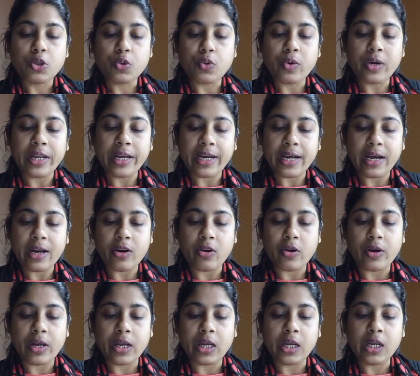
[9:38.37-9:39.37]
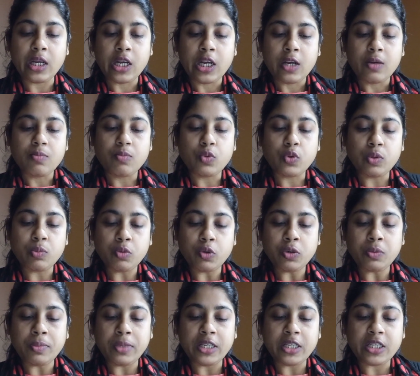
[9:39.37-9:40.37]
সুলেখা রয়
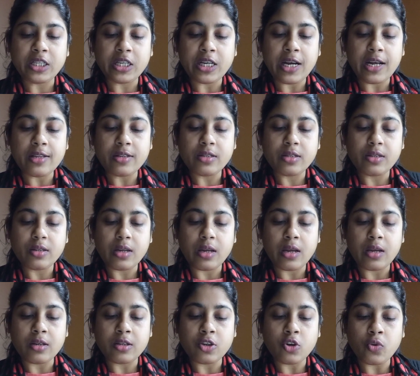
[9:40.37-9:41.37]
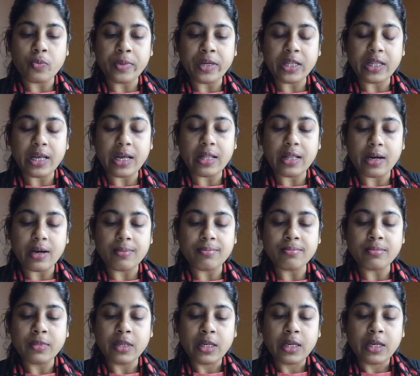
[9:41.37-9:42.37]
মুনমুন বিশ্বাস সমিতা দাম